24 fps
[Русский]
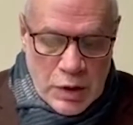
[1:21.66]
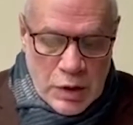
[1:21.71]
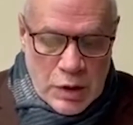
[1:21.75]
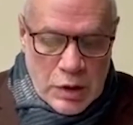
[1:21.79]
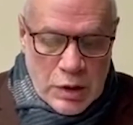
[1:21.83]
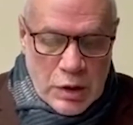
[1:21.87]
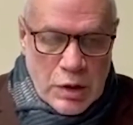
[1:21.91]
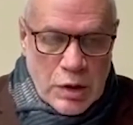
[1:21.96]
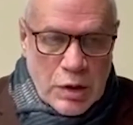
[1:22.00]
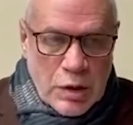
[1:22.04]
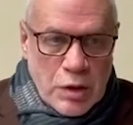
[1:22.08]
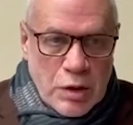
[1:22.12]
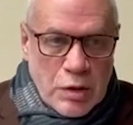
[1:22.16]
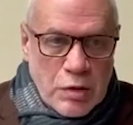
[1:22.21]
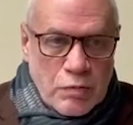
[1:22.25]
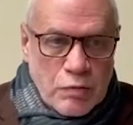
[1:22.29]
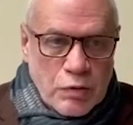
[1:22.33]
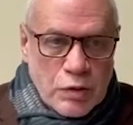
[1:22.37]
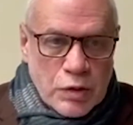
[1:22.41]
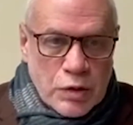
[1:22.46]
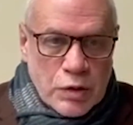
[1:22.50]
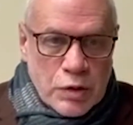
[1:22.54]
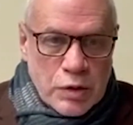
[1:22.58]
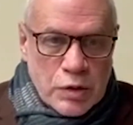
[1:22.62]
И
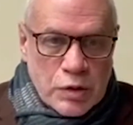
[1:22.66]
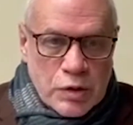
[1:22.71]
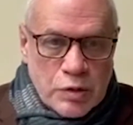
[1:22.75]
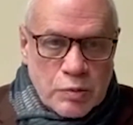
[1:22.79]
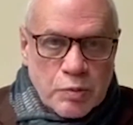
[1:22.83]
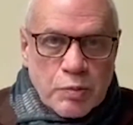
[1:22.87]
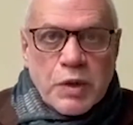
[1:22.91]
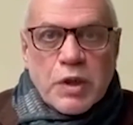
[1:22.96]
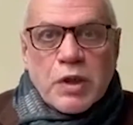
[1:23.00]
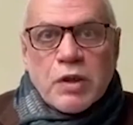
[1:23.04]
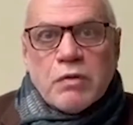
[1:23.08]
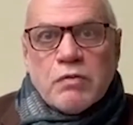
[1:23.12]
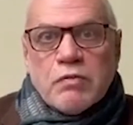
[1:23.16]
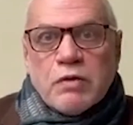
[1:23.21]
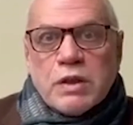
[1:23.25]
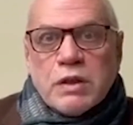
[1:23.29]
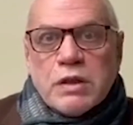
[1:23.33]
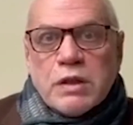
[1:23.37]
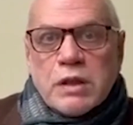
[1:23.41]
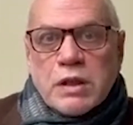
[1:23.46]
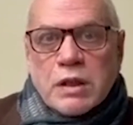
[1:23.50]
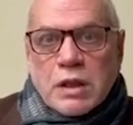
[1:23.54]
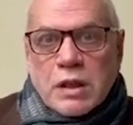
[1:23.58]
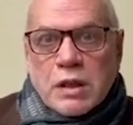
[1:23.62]
вот с первого
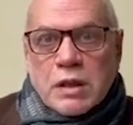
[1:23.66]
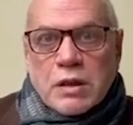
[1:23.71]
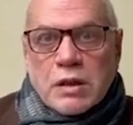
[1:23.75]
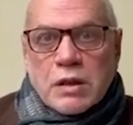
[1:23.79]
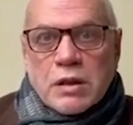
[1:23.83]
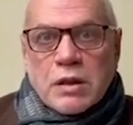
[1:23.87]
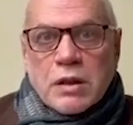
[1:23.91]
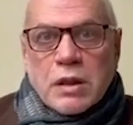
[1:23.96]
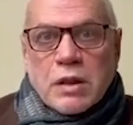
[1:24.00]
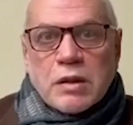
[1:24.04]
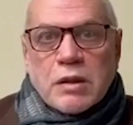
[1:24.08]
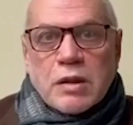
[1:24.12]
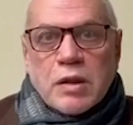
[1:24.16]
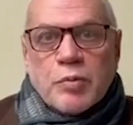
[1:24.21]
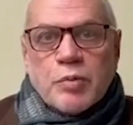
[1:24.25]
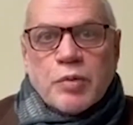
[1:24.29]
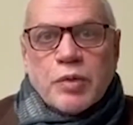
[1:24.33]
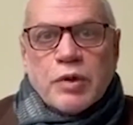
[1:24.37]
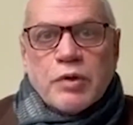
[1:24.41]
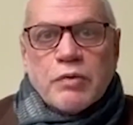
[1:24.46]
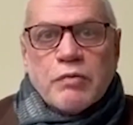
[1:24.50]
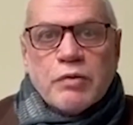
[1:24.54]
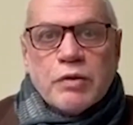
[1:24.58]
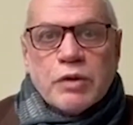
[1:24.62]
дня, когда
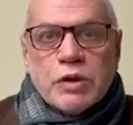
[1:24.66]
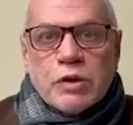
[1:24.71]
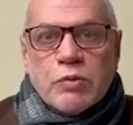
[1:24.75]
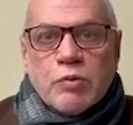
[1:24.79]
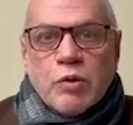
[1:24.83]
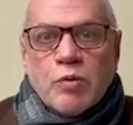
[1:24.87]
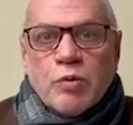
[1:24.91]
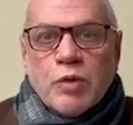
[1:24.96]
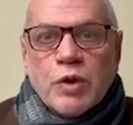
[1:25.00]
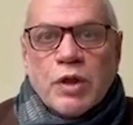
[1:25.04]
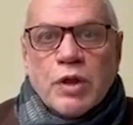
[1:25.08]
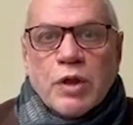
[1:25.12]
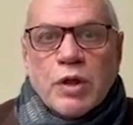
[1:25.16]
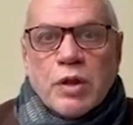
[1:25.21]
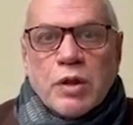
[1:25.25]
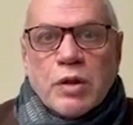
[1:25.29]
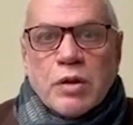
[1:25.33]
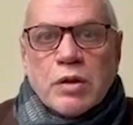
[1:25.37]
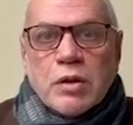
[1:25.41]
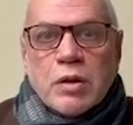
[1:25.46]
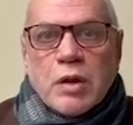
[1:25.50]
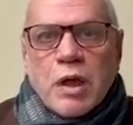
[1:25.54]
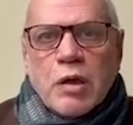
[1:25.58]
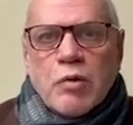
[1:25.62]
появился мемориал,
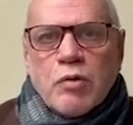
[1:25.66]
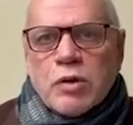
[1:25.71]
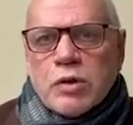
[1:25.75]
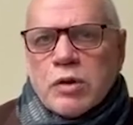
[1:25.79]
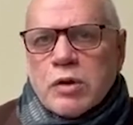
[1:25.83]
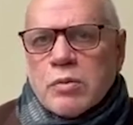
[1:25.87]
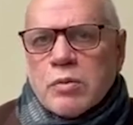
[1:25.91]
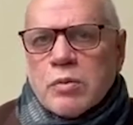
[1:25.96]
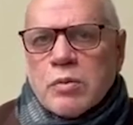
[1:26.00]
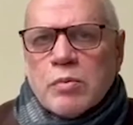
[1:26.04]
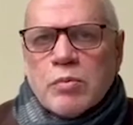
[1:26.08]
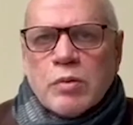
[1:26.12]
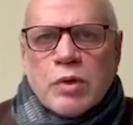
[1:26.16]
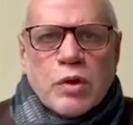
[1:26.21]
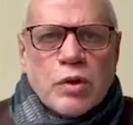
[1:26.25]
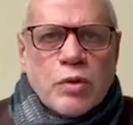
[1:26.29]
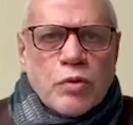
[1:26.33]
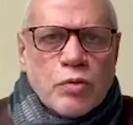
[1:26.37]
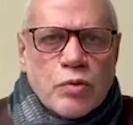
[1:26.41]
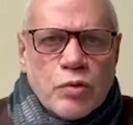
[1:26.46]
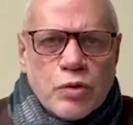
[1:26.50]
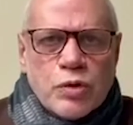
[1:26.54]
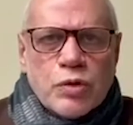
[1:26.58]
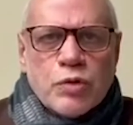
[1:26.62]
а вот это было
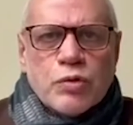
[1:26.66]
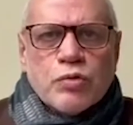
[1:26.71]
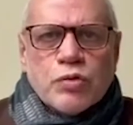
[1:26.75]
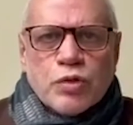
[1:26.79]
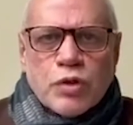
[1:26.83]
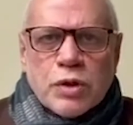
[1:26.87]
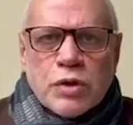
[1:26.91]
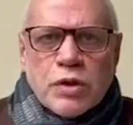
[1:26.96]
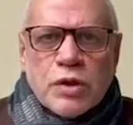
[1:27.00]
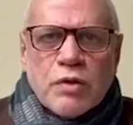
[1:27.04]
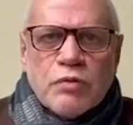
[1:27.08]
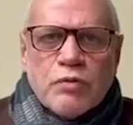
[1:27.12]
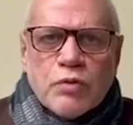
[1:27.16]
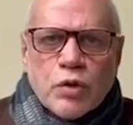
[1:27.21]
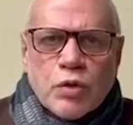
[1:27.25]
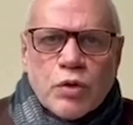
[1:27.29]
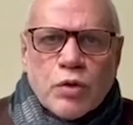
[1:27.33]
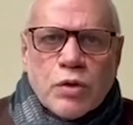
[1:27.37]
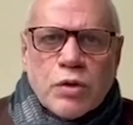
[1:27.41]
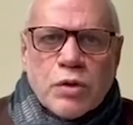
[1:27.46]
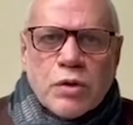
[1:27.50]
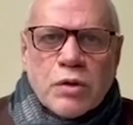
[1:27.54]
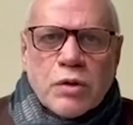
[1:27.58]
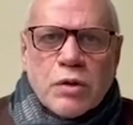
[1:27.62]
очень уже давно –
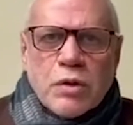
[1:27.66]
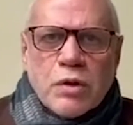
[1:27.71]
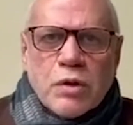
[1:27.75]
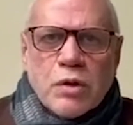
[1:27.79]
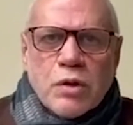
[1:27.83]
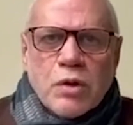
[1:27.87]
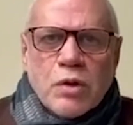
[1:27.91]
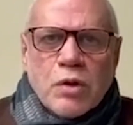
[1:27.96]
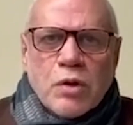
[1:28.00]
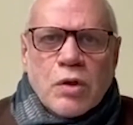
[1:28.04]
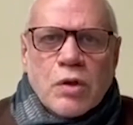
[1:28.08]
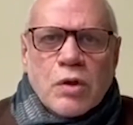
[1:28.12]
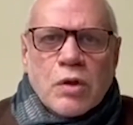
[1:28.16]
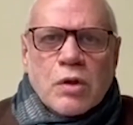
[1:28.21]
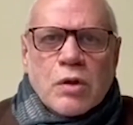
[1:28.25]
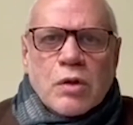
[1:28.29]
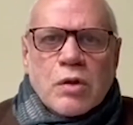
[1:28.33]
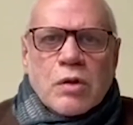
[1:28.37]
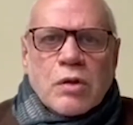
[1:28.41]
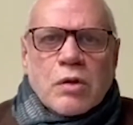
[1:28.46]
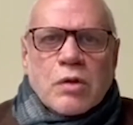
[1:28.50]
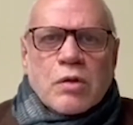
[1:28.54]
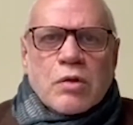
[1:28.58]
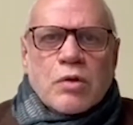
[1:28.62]

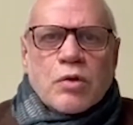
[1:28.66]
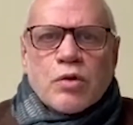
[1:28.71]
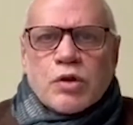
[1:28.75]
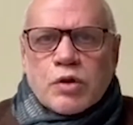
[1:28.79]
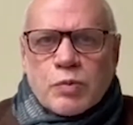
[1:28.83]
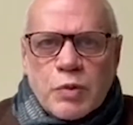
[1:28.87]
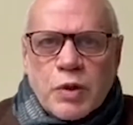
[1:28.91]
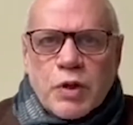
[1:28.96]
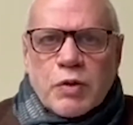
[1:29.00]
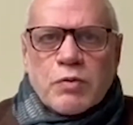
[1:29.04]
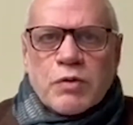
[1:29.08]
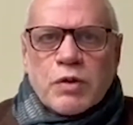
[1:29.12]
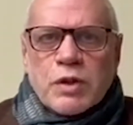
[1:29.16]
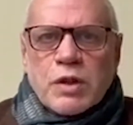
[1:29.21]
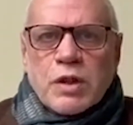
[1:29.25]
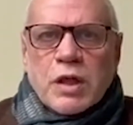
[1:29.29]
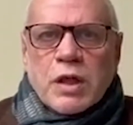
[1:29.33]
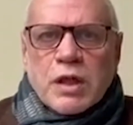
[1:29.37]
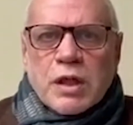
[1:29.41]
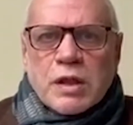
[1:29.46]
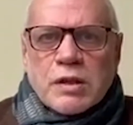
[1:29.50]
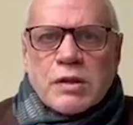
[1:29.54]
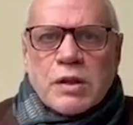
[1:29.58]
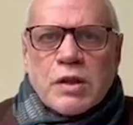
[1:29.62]
но с первого дня
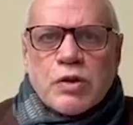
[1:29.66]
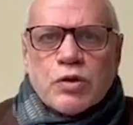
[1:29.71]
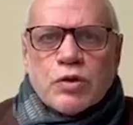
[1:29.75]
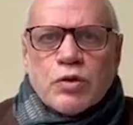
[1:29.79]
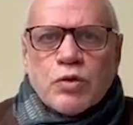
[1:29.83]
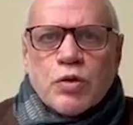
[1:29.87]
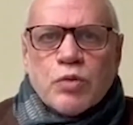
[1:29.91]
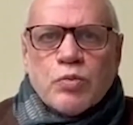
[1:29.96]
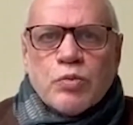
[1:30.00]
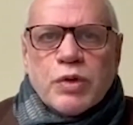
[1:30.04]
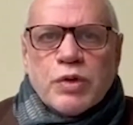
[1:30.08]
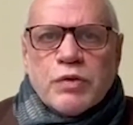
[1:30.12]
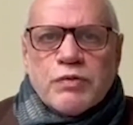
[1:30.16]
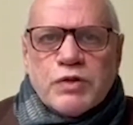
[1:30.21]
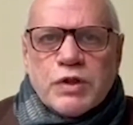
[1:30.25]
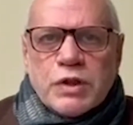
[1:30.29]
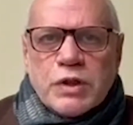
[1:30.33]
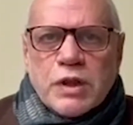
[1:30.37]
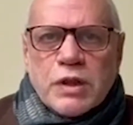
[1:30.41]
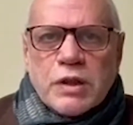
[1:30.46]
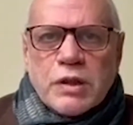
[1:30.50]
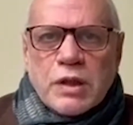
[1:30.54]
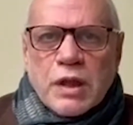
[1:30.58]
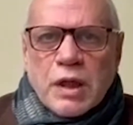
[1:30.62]
казалось, что он был
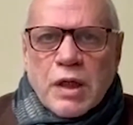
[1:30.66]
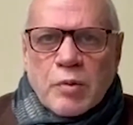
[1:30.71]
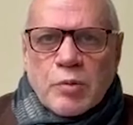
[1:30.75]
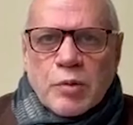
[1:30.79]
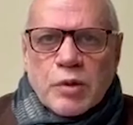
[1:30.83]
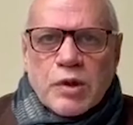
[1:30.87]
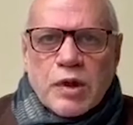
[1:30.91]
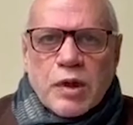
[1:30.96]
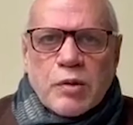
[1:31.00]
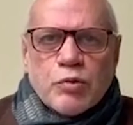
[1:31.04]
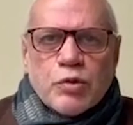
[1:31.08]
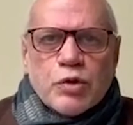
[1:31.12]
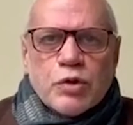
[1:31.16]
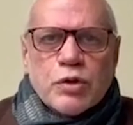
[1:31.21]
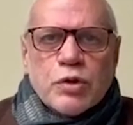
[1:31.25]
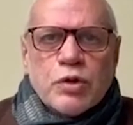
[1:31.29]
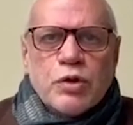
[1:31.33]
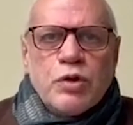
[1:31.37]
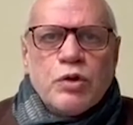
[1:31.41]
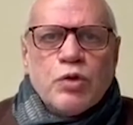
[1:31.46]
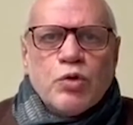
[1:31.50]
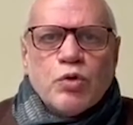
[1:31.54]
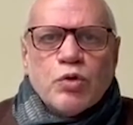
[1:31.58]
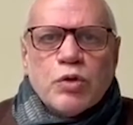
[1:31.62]
всегда, потому что
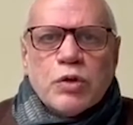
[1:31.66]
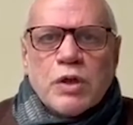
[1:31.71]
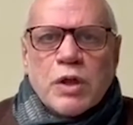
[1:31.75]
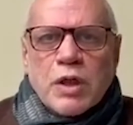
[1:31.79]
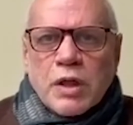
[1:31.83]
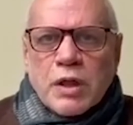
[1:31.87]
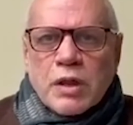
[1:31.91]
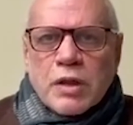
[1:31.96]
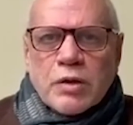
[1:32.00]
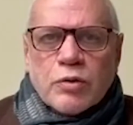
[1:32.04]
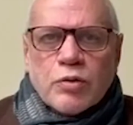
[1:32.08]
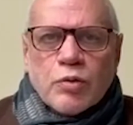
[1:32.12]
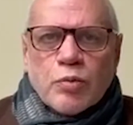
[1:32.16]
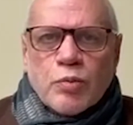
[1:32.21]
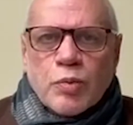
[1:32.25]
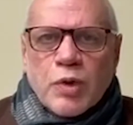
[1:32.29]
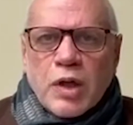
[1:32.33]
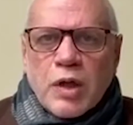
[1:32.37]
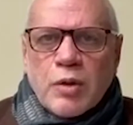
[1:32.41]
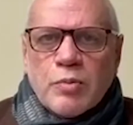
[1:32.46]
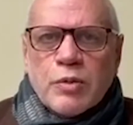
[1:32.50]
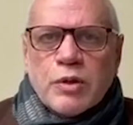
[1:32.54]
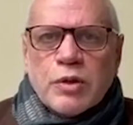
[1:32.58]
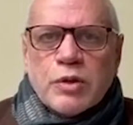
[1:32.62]
никуда эту
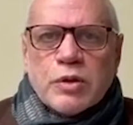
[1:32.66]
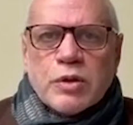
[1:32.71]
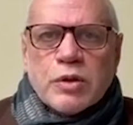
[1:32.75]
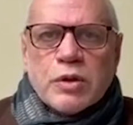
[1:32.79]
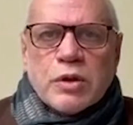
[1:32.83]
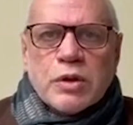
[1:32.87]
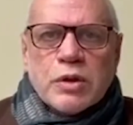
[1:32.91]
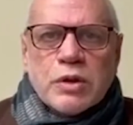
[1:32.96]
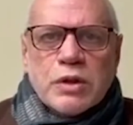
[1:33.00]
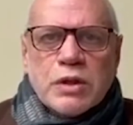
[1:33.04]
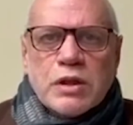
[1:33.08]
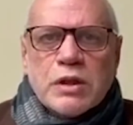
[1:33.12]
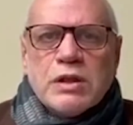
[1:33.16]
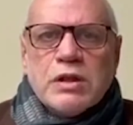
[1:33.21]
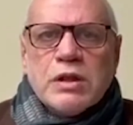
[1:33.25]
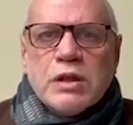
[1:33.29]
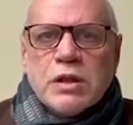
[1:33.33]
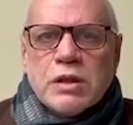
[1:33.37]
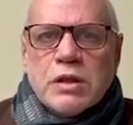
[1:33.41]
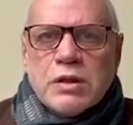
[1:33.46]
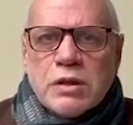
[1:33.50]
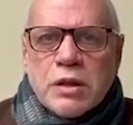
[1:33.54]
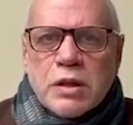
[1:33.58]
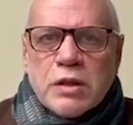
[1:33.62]
память не
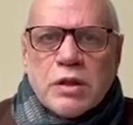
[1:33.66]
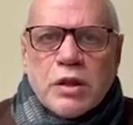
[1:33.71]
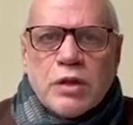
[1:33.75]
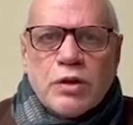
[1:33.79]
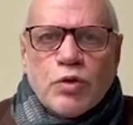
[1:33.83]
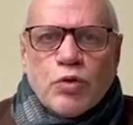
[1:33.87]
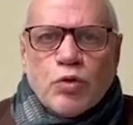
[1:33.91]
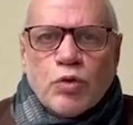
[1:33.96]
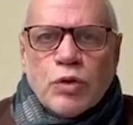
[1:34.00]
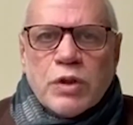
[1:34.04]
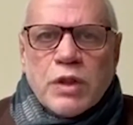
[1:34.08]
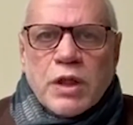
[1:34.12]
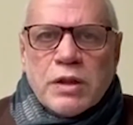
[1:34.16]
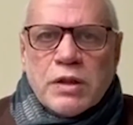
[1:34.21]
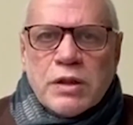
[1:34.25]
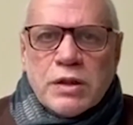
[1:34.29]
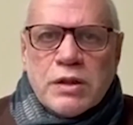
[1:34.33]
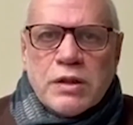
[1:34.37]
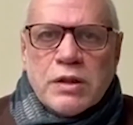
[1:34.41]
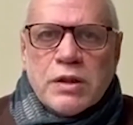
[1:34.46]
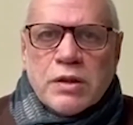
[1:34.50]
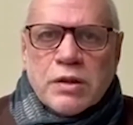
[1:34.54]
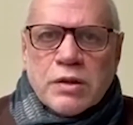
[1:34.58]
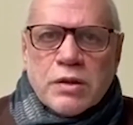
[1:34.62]
деть, она никуда не
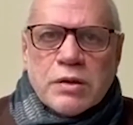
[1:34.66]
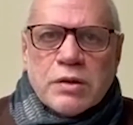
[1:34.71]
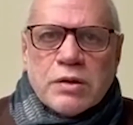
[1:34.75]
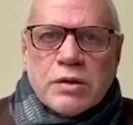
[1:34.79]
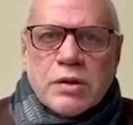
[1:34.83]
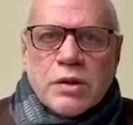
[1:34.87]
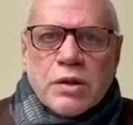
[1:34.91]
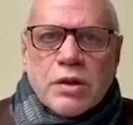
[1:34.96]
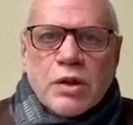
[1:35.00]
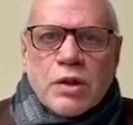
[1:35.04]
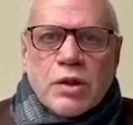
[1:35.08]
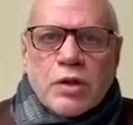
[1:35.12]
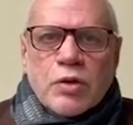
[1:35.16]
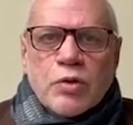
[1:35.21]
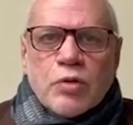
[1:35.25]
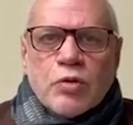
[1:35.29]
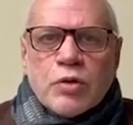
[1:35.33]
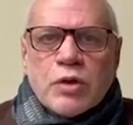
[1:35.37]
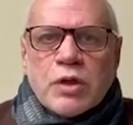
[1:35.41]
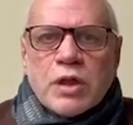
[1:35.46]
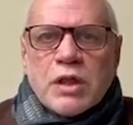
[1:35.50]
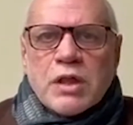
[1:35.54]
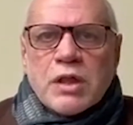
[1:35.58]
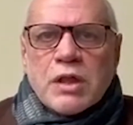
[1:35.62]
делась. И он
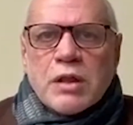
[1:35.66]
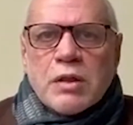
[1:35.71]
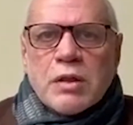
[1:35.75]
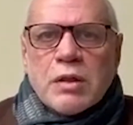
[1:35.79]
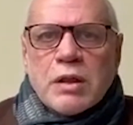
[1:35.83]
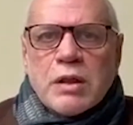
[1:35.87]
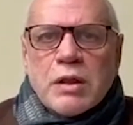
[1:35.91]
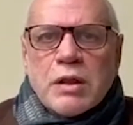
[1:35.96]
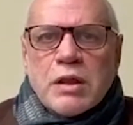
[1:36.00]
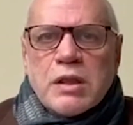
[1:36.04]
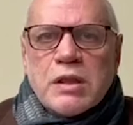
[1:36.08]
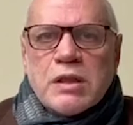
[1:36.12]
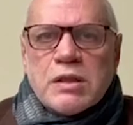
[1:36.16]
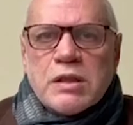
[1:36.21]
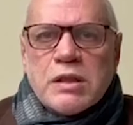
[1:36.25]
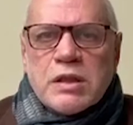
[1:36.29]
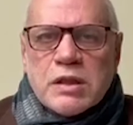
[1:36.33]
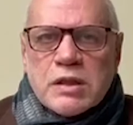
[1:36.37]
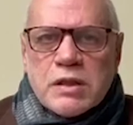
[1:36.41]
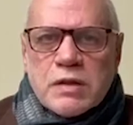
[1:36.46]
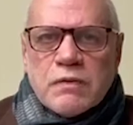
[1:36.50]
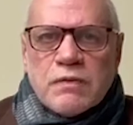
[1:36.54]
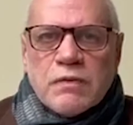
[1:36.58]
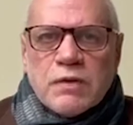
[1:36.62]
так
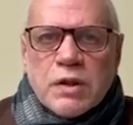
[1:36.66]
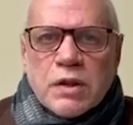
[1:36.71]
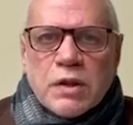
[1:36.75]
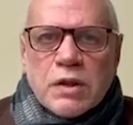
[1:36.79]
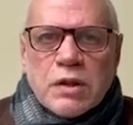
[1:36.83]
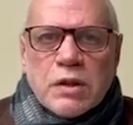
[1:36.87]
естественно,